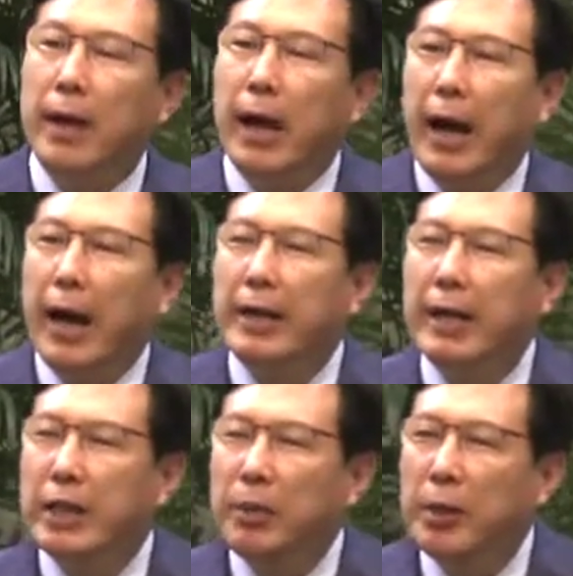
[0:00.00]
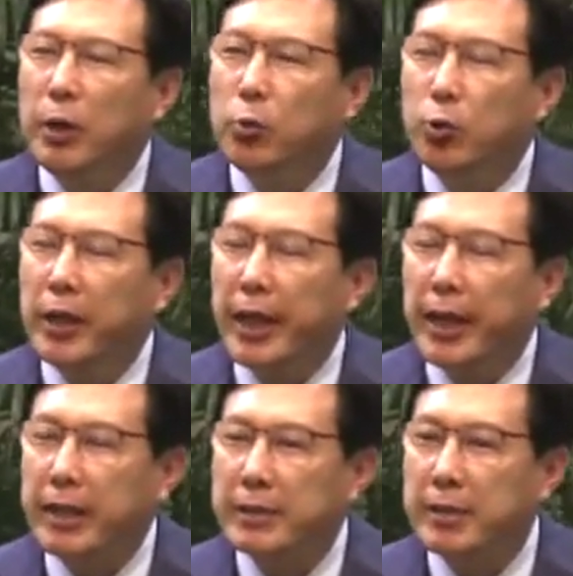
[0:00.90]
하나님이
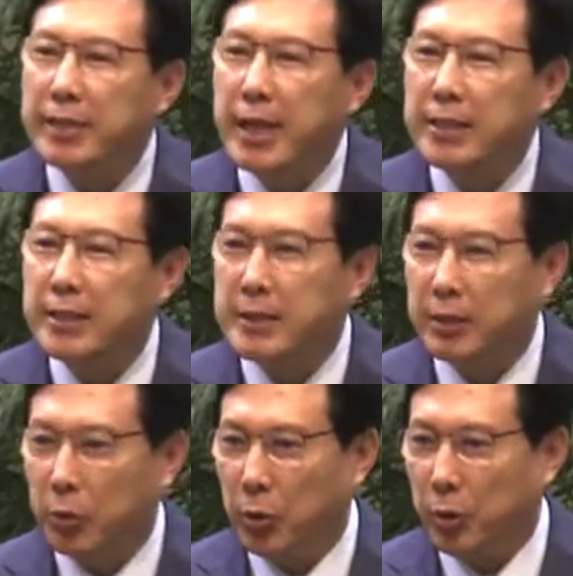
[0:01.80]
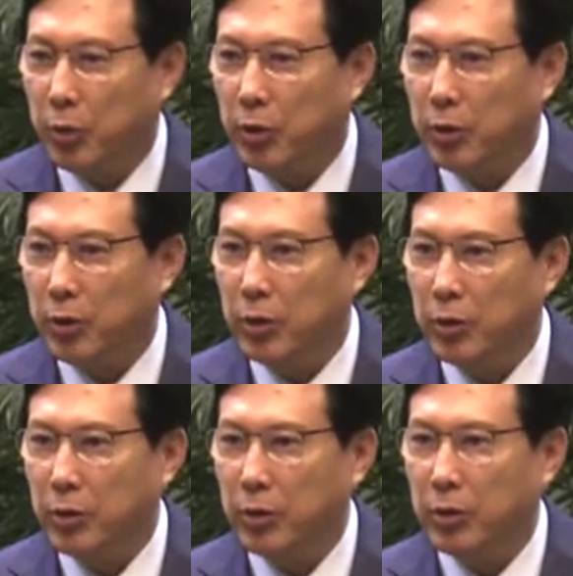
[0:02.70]
우리에게서 찾으시고
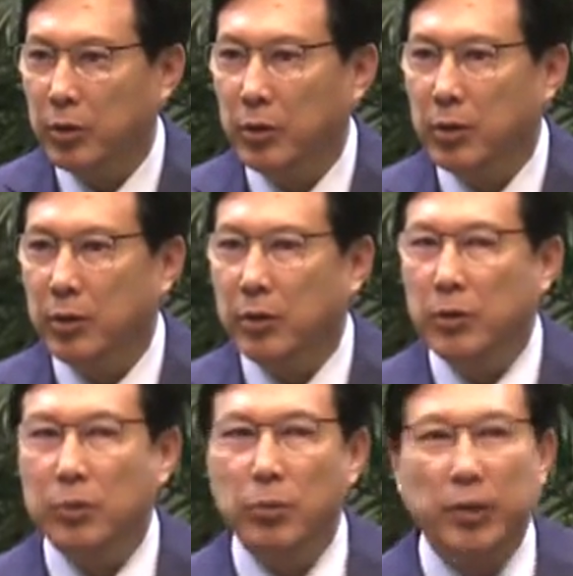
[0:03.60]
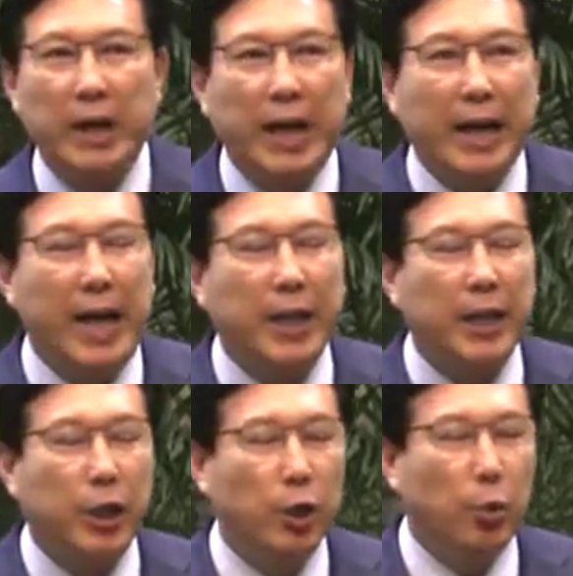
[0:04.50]
우리가
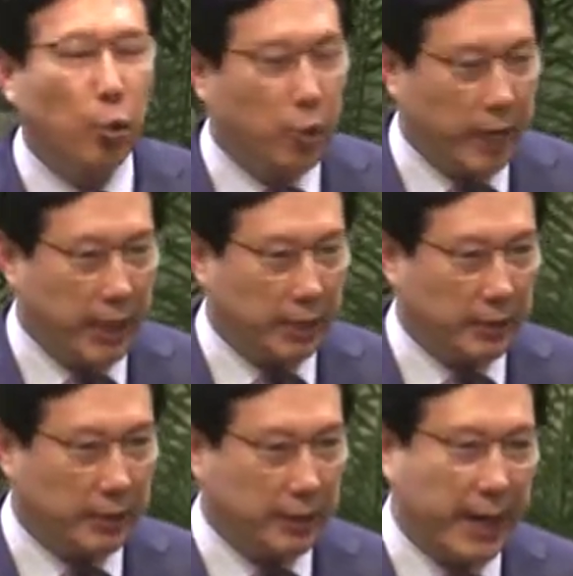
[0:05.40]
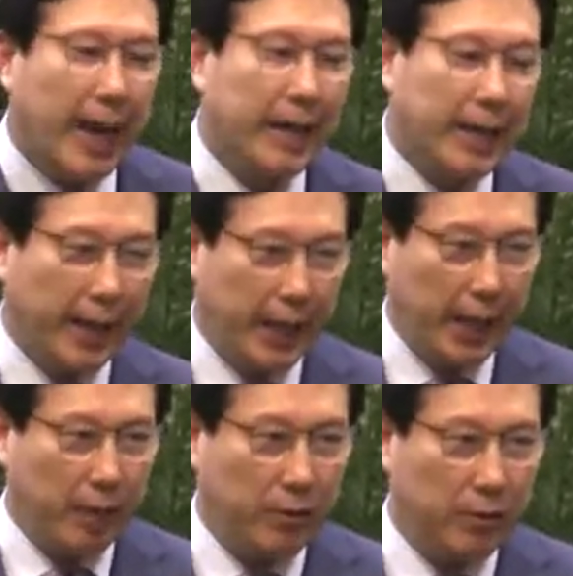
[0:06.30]
갖기를 원하는 것 딱
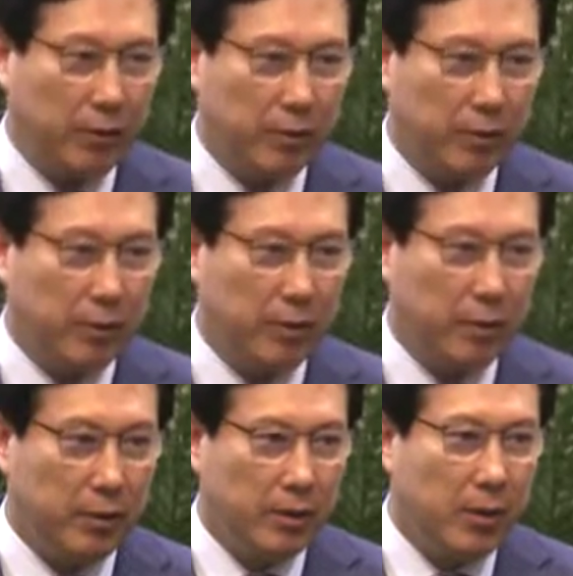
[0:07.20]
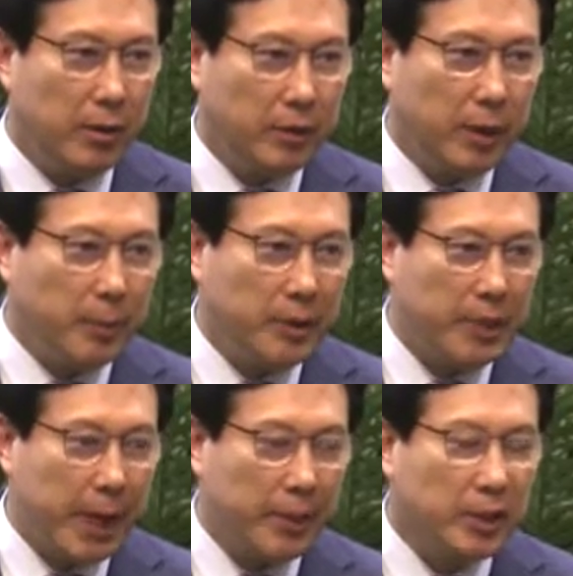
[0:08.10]
하나예요. 그게
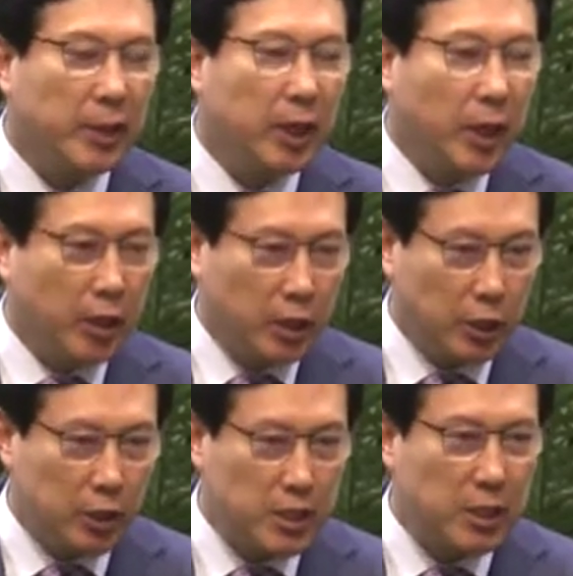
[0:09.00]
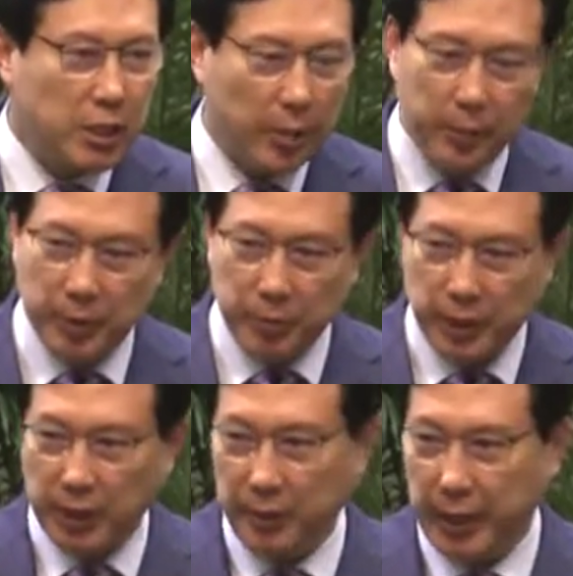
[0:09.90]
뭐냐면 거짓 없는
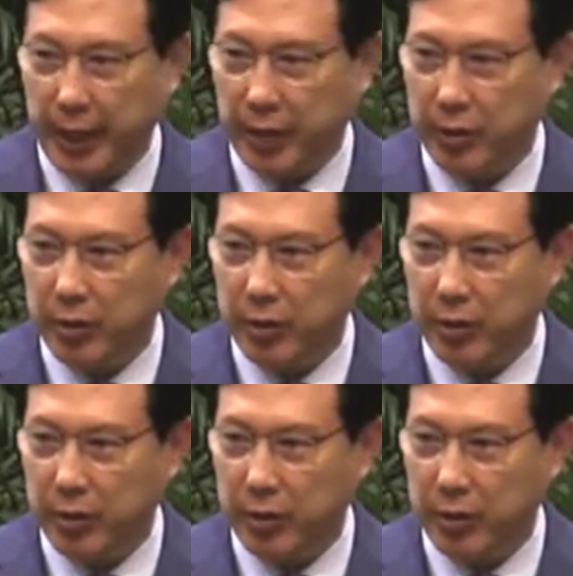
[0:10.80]
믿음이에요.